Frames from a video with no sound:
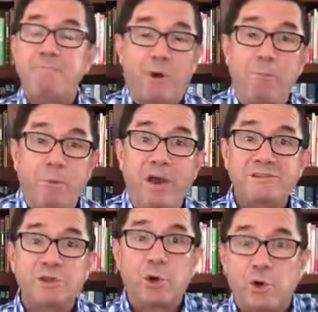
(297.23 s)

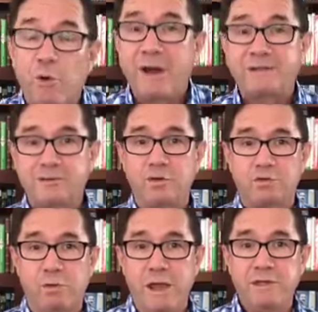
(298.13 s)
propuesto robarte tus
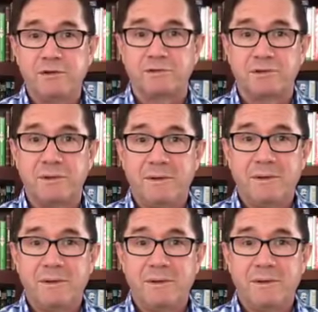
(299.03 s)
sueños.